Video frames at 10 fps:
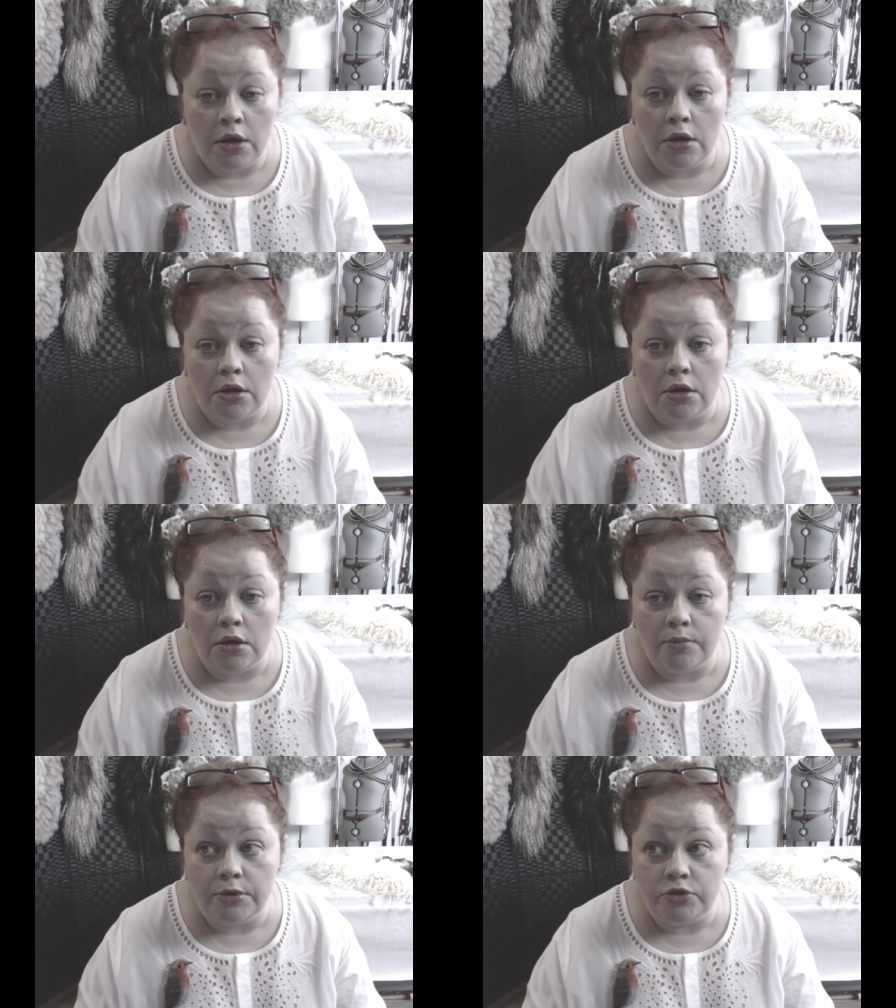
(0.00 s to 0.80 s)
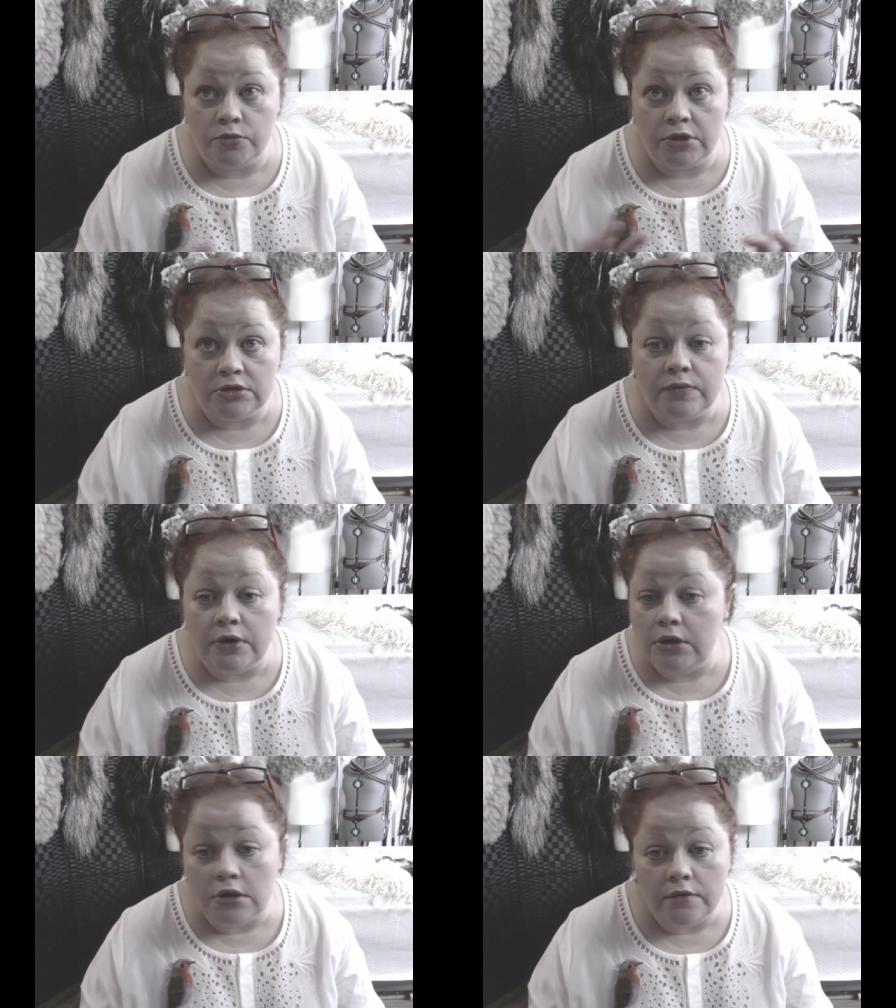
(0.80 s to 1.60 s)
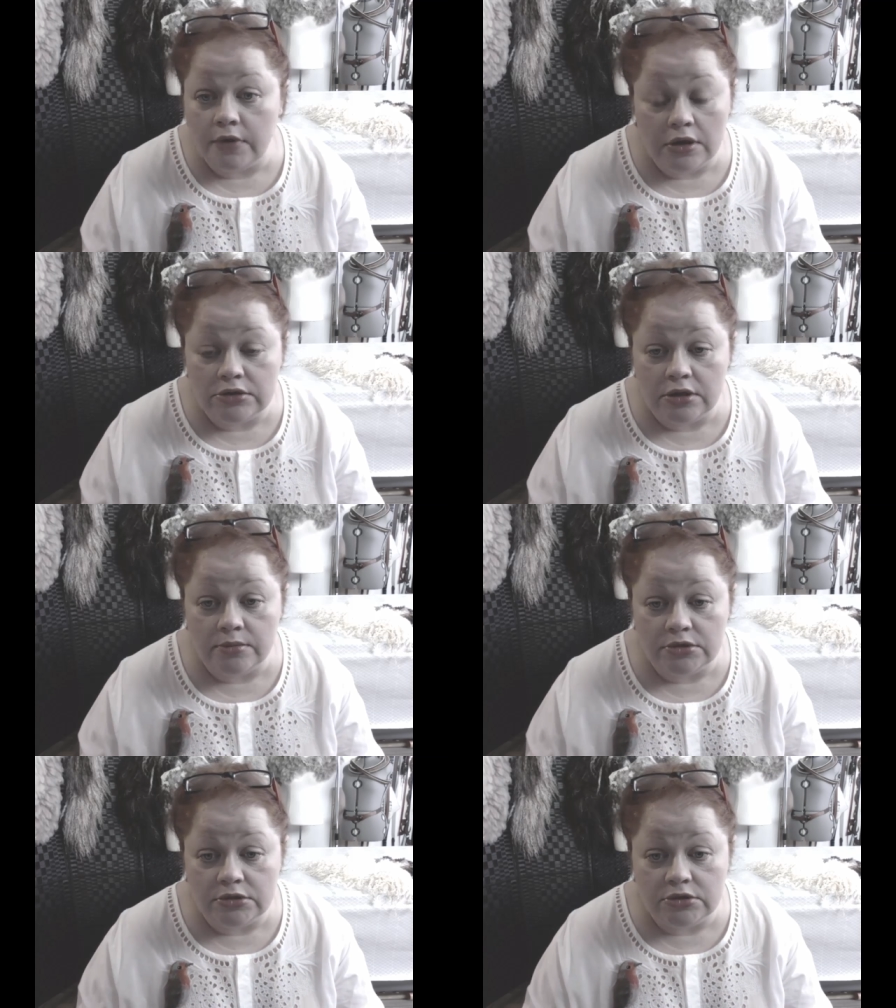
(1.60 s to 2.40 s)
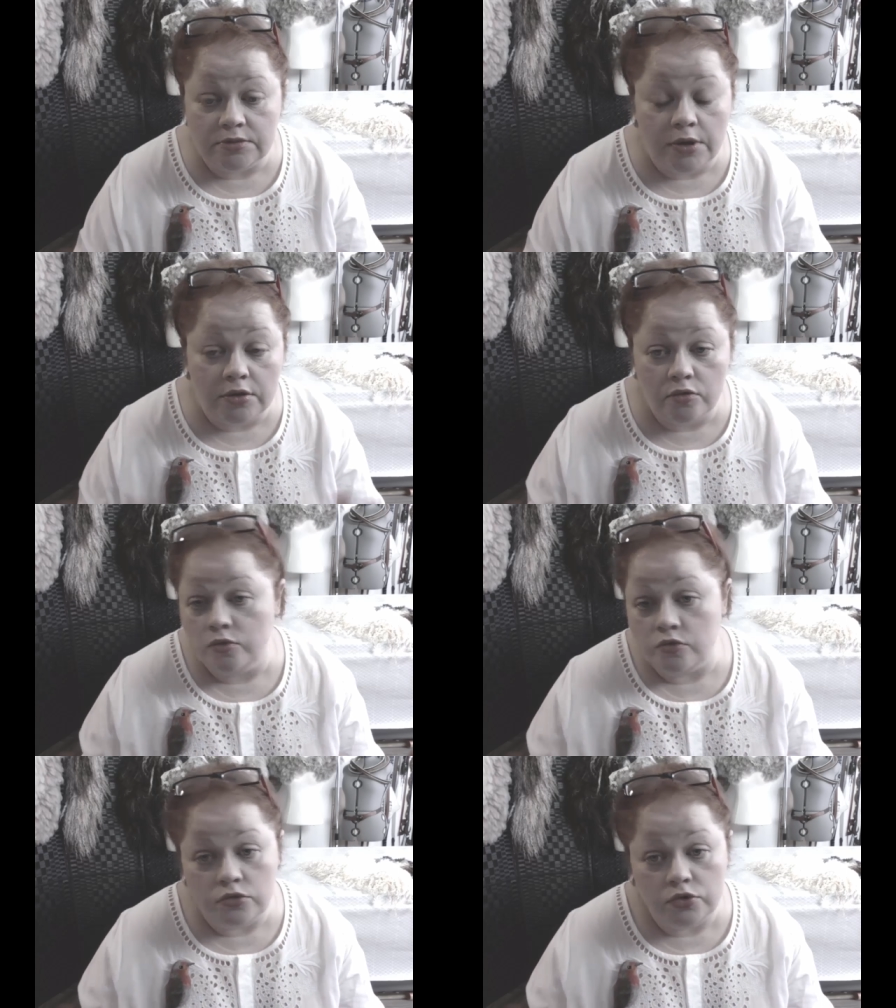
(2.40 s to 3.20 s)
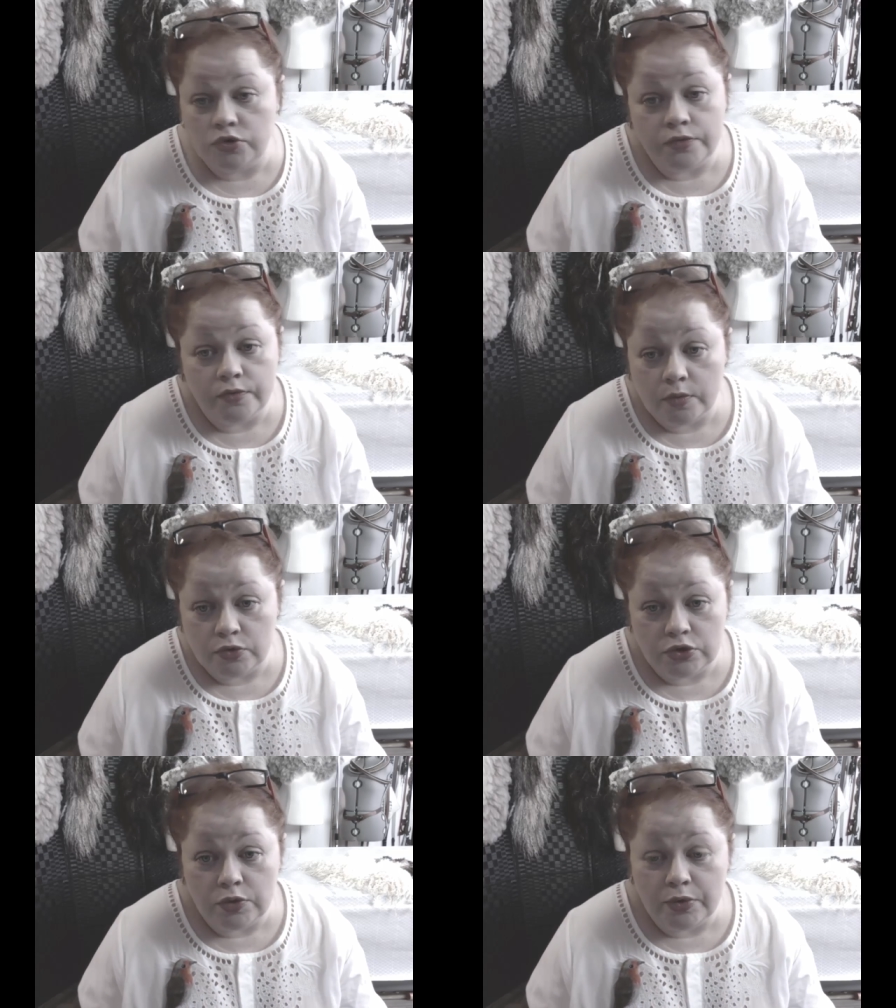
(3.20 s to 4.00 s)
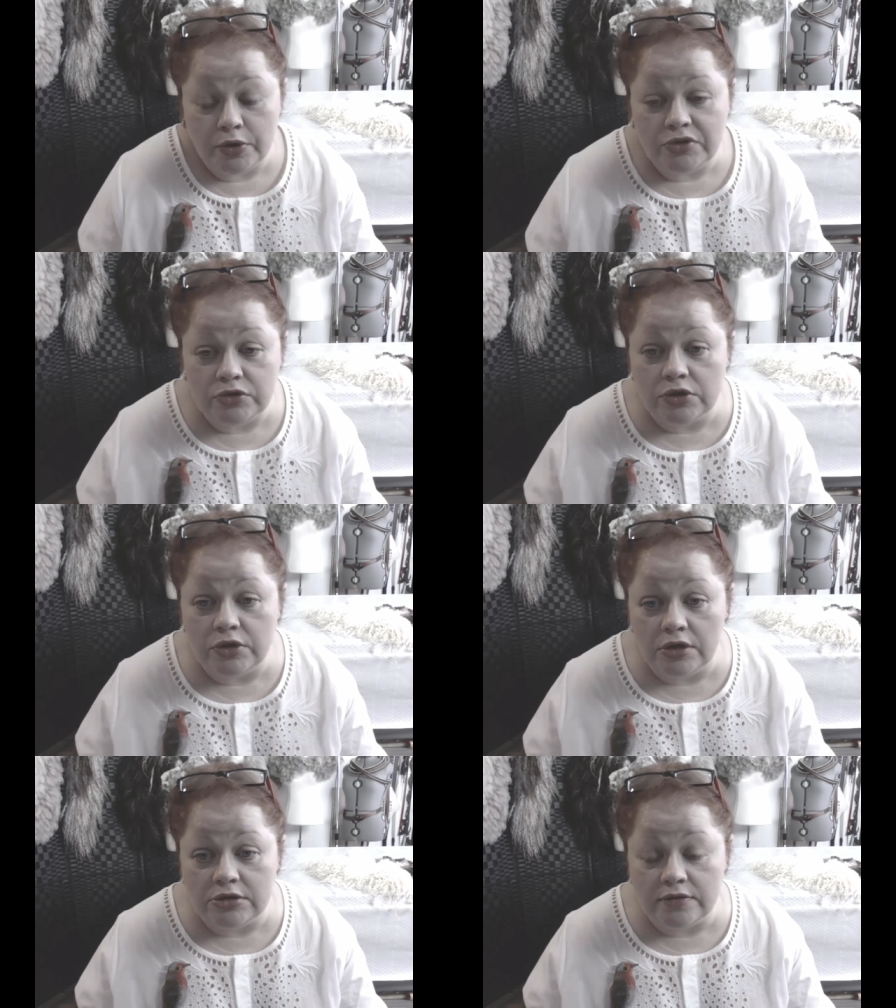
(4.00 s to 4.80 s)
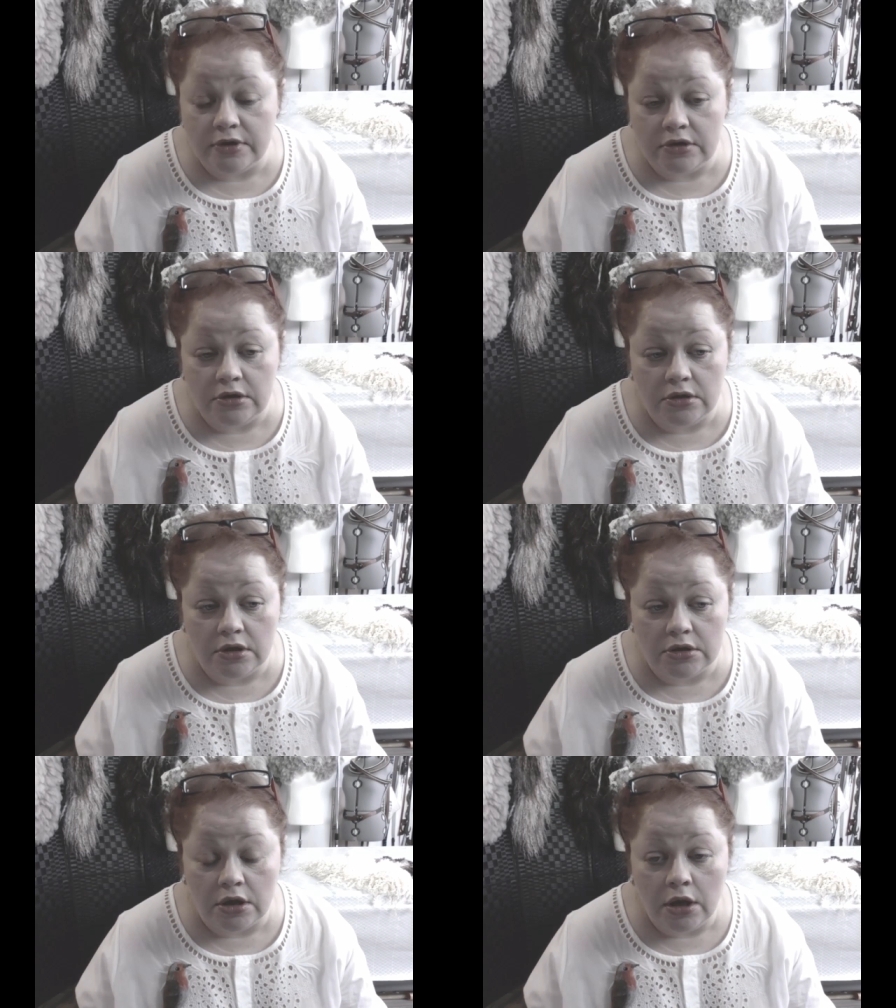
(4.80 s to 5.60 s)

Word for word: А, Причем названия говорят сами за себя. Я думаю, ничего вам уже дополнительно рисовать не надо.